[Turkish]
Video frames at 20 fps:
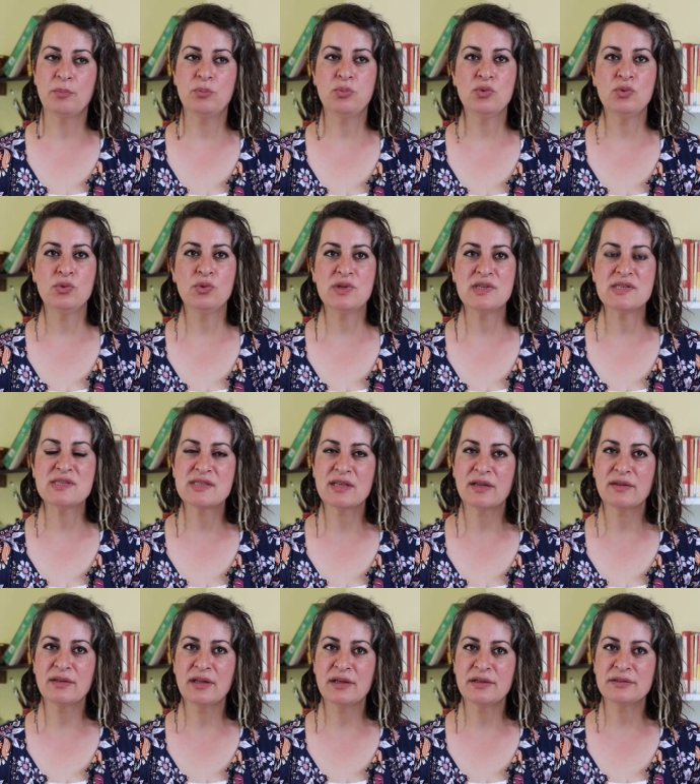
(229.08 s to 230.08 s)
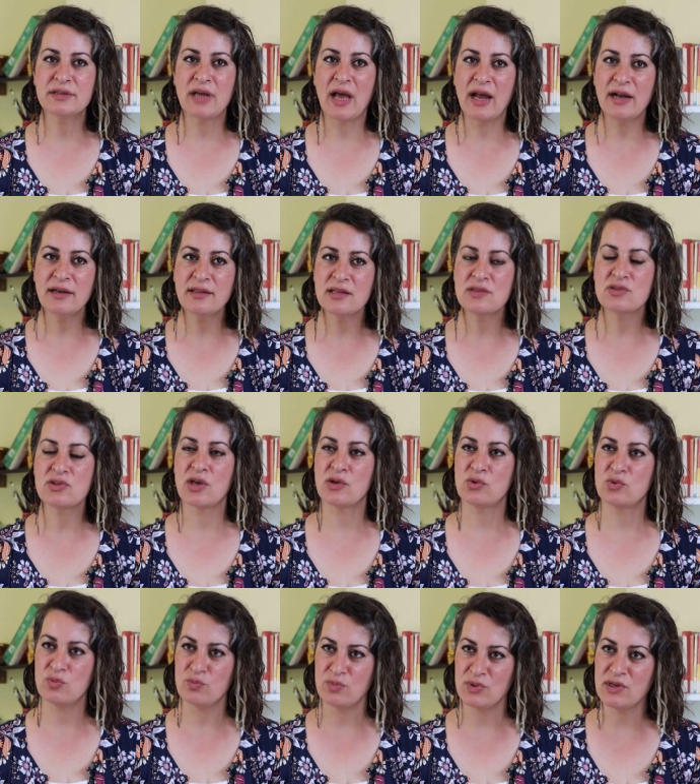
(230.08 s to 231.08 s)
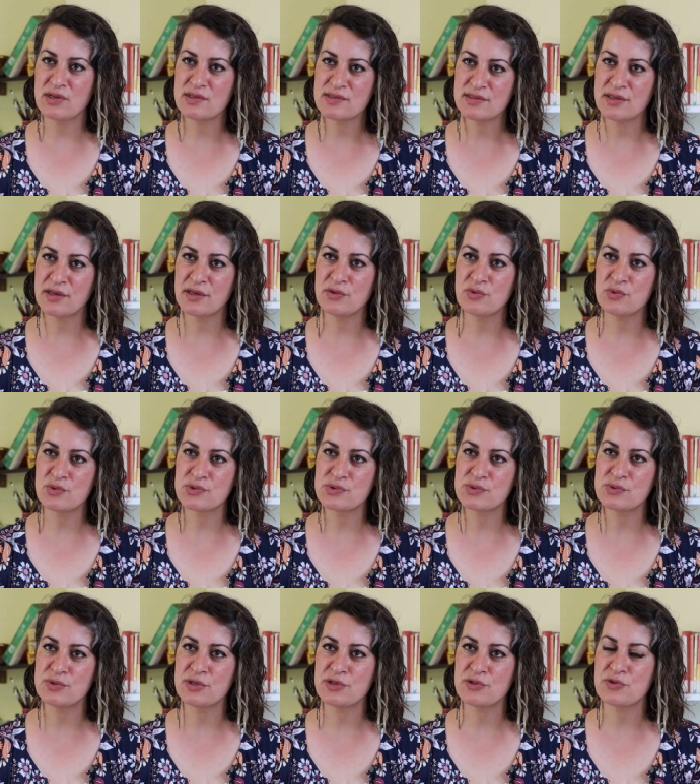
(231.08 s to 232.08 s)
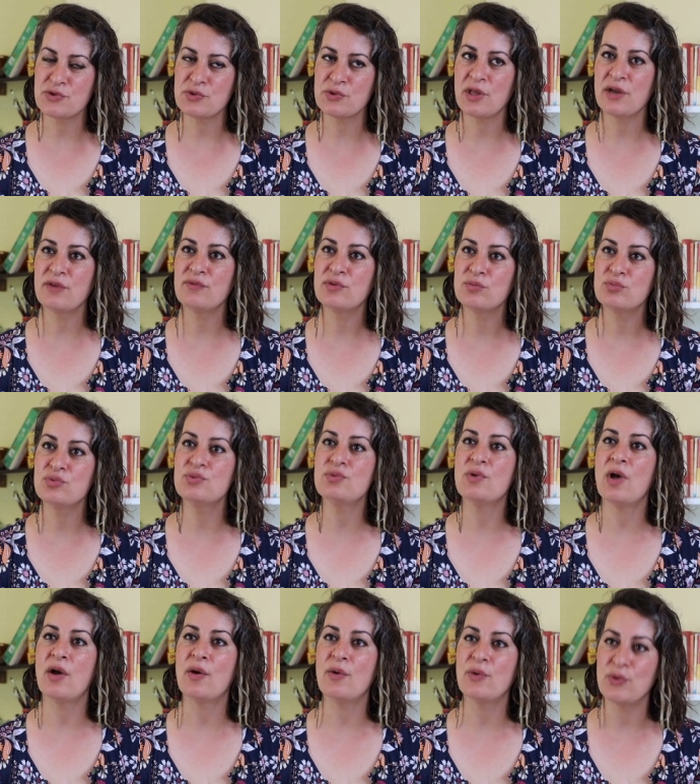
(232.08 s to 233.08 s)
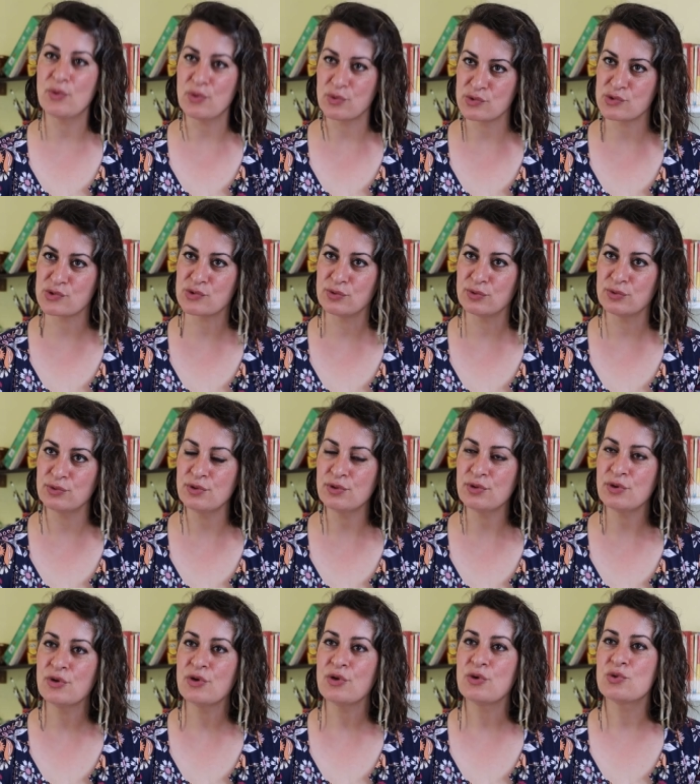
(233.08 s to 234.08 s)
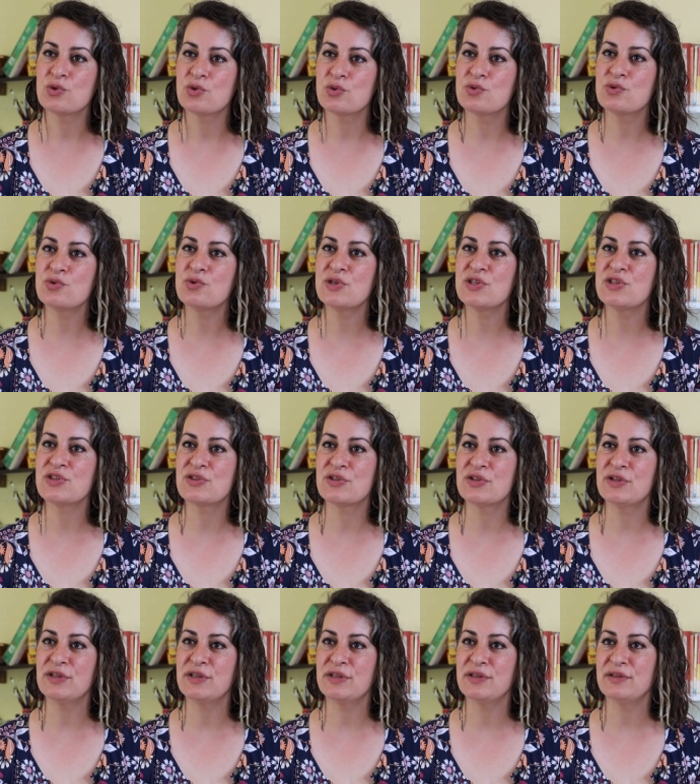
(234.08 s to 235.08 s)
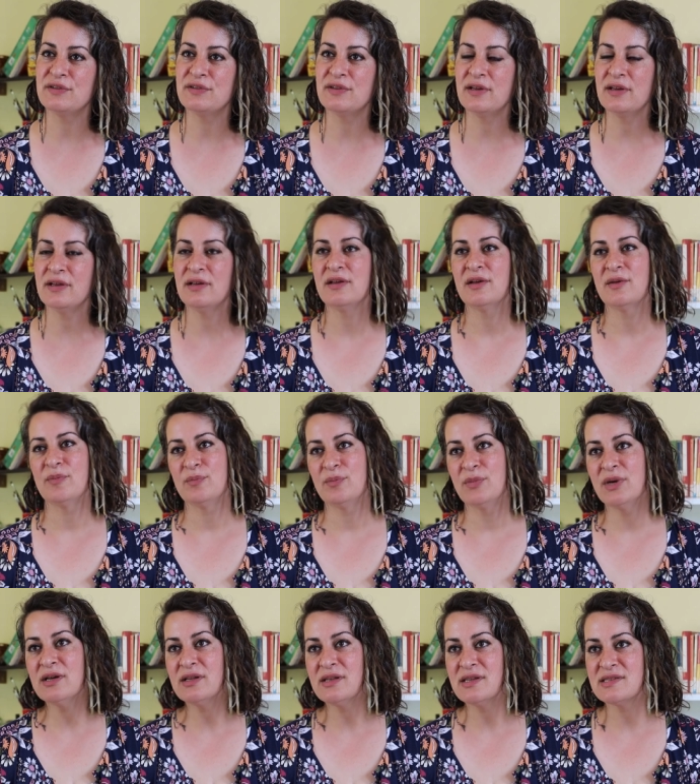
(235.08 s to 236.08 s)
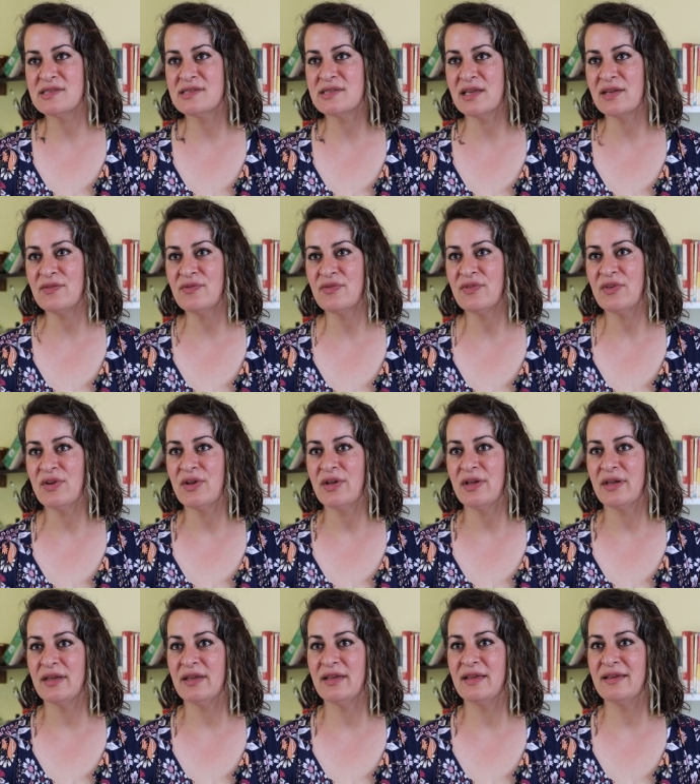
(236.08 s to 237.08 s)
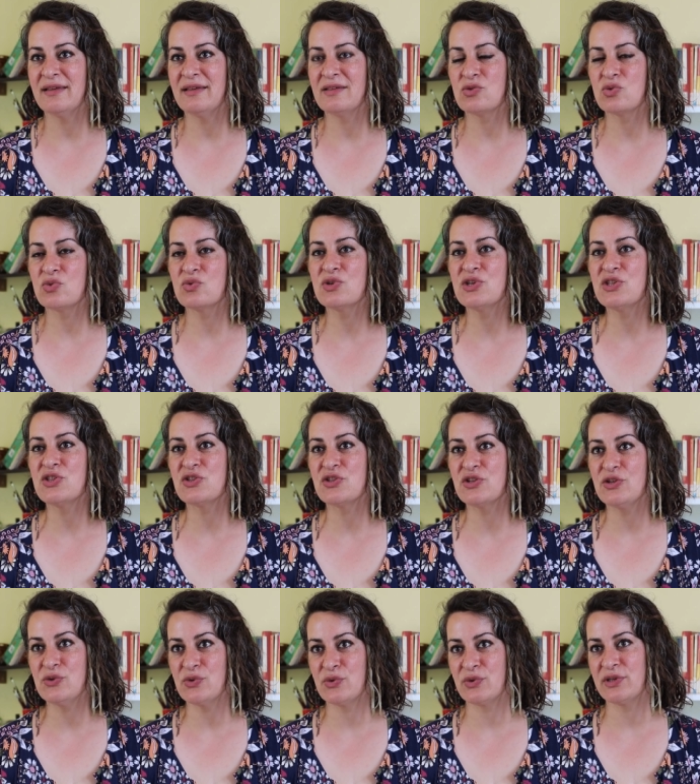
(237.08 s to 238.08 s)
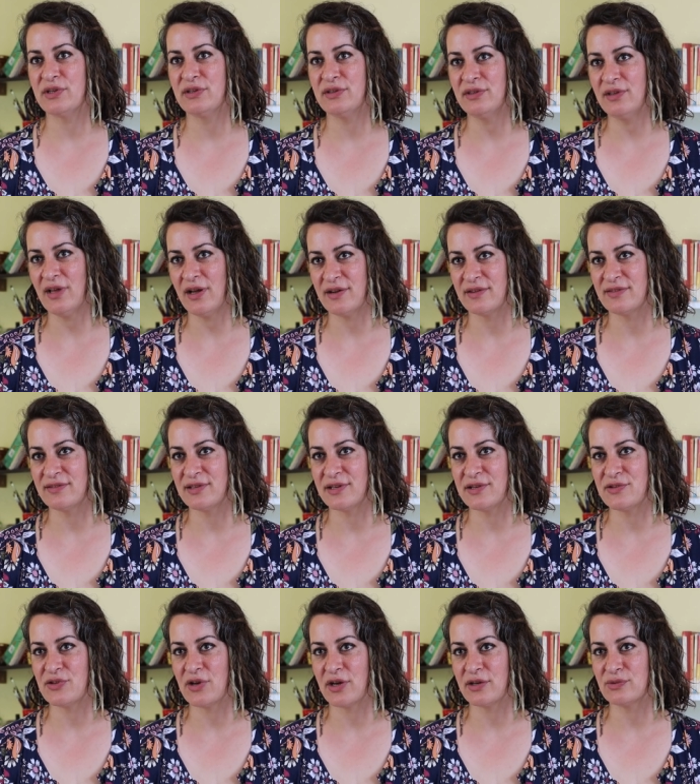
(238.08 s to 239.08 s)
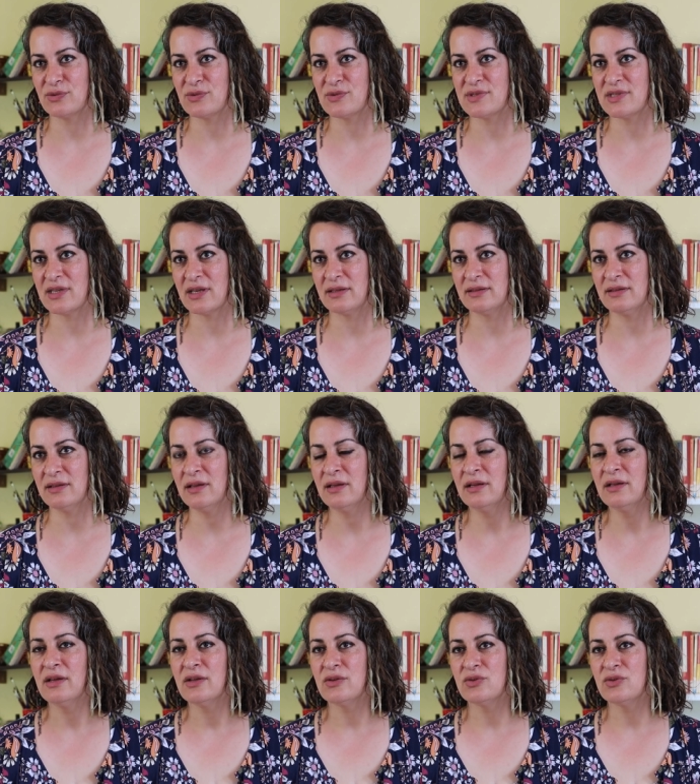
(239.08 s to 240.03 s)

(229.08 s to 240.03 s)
Bugün insanlar her geçen gün biraz daha yoksullaşıyorlar ve bu yoksulluk çocuk işçiliğini de maalesef e, çocuk işçiliği oranını da arttıracak düzeyde.